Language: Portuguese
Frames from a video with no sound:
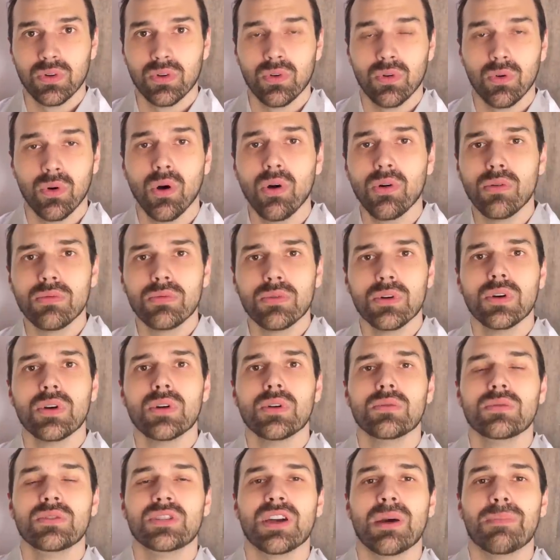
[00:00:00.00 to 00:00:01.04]
ou
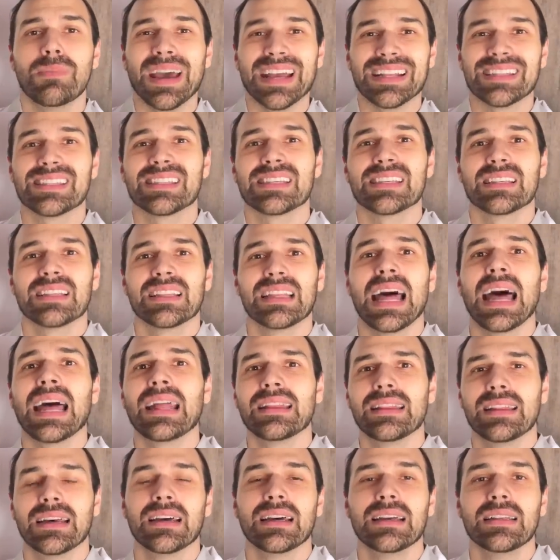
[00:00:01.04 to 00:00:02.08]
diabetes
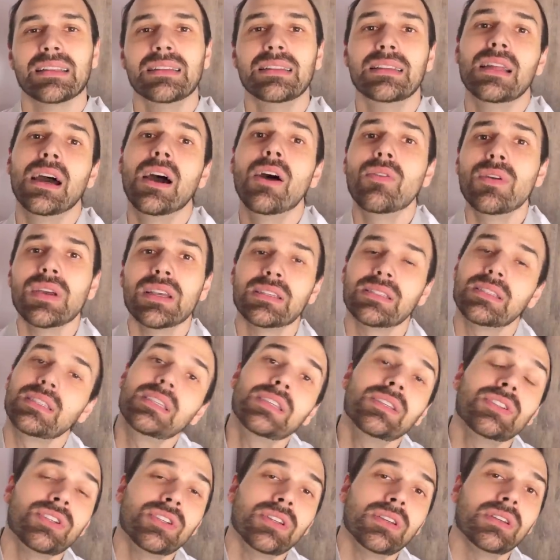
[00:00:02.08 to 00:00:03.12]
LADA, não
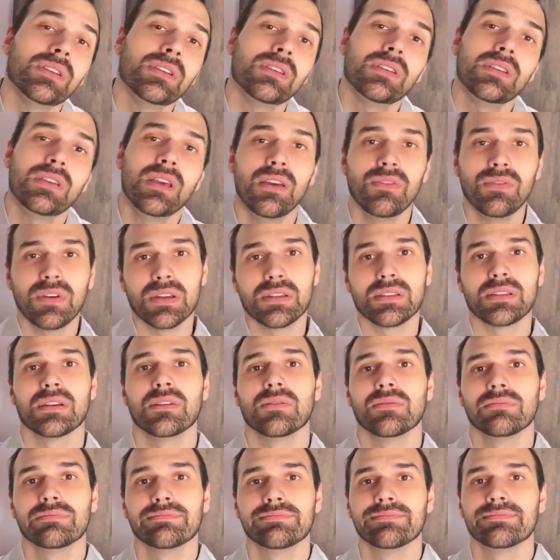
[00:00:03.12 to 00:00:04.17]
existe
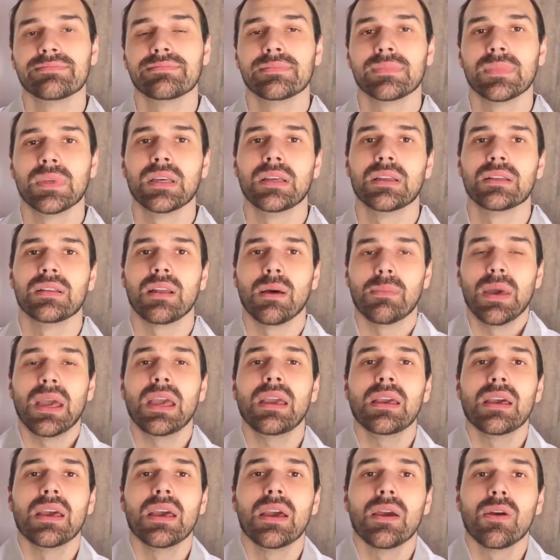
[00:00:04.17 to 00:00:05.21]
reversão. Tá
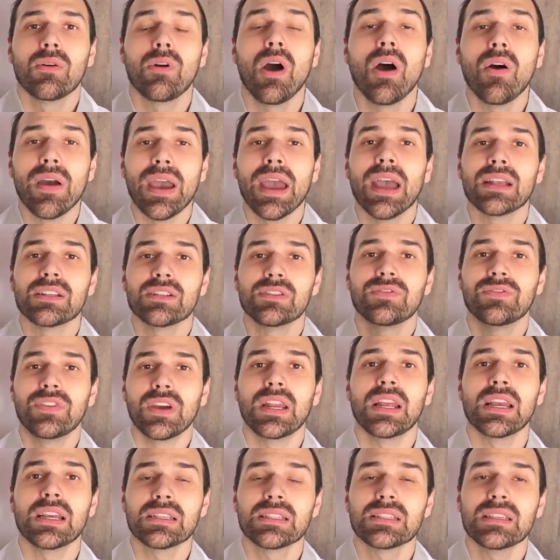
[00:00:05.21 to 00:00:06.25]
bem? Qual é a
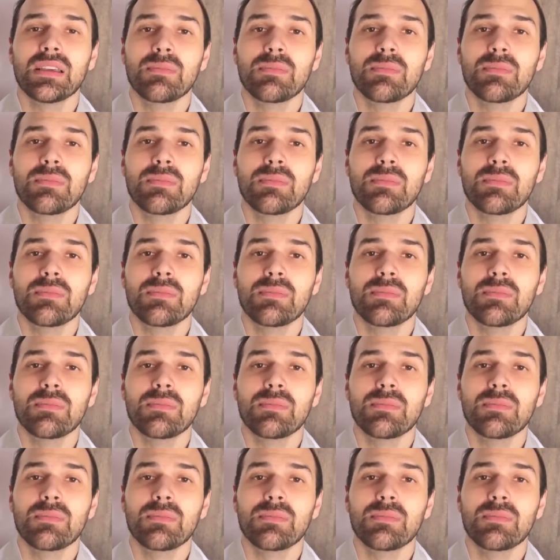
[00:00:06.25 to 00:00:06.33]
diferença